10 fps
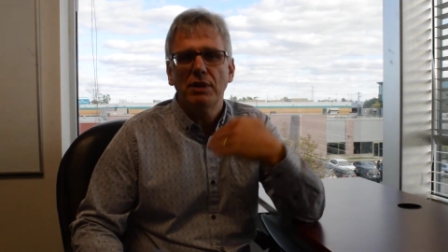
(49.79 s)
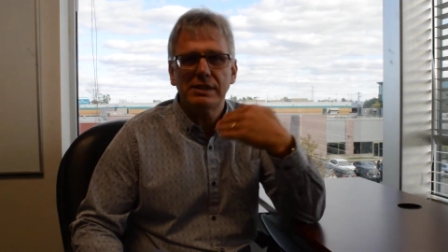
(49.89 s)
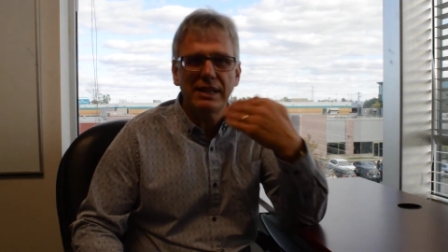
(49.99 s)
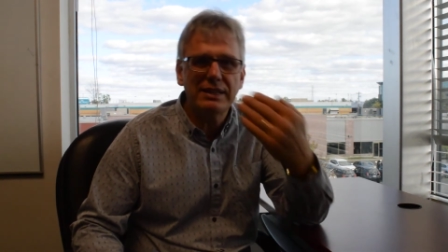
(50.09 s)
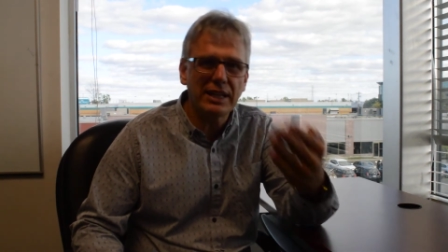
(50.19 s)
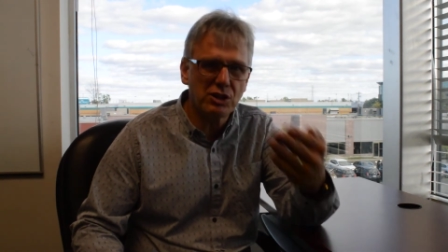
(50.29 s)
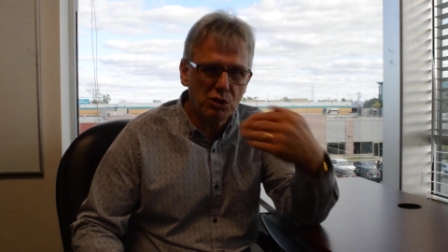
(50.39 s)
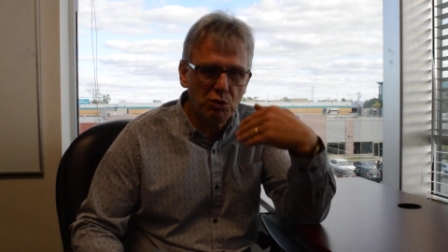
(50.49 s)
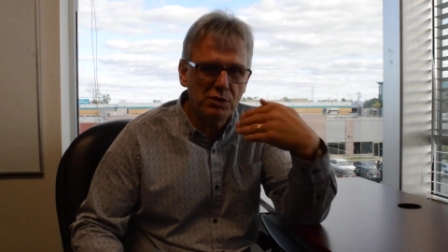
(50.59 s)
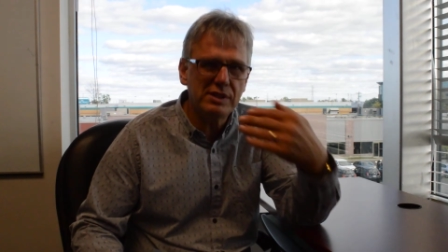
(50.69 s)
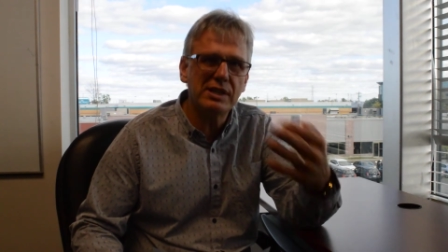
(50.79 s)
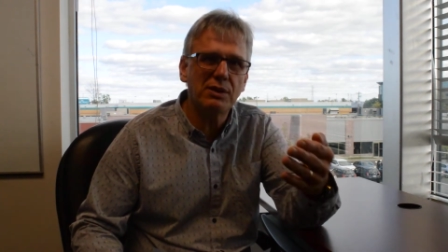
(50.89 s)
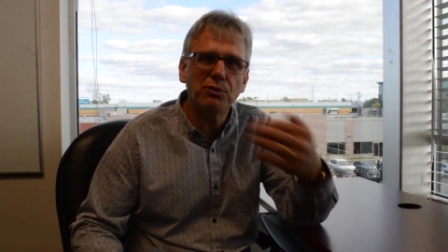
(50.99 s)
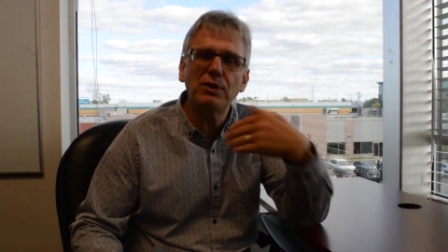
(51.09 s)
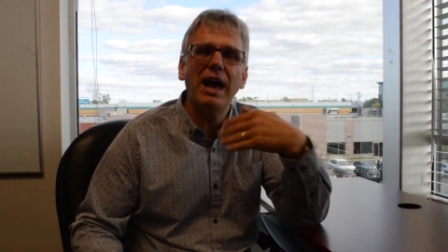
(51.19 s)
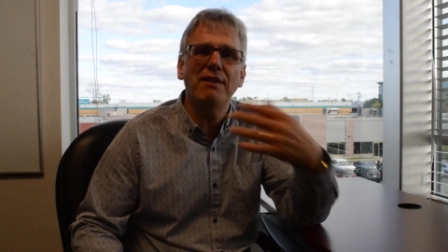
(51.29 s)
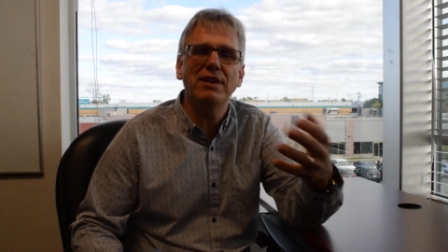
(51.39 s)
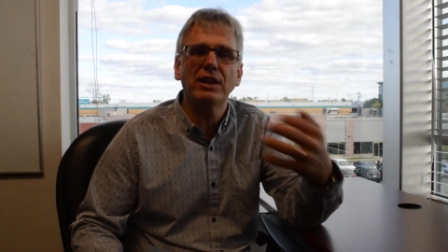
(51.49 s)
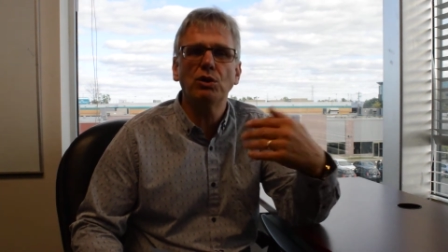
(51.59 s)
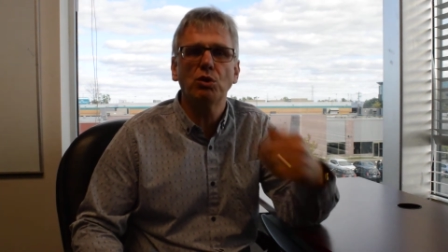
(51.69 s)
c'est exclusif
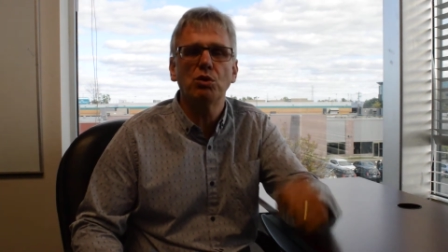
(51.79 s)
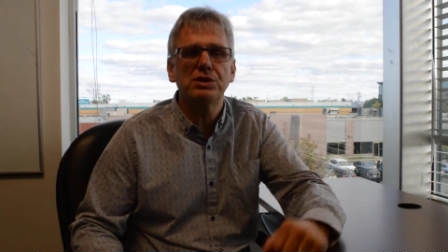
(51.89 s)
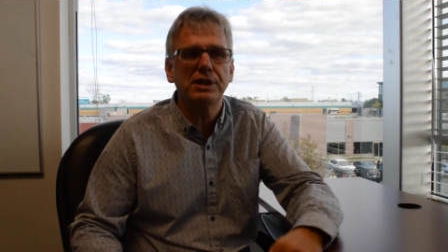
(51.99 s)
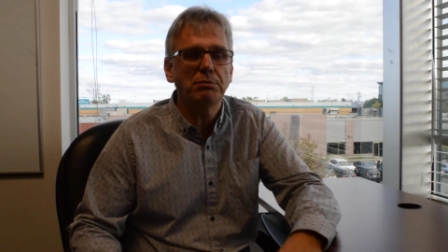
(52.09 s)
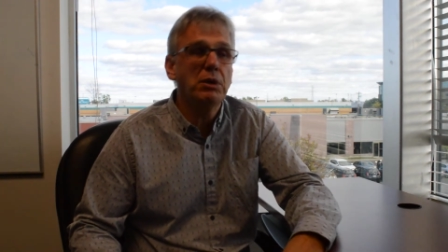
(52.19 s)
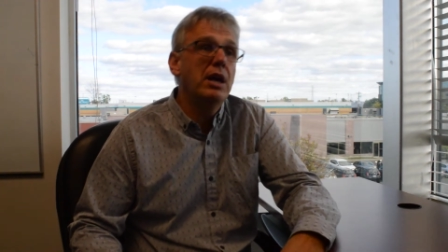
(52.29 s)
avec ton courtier.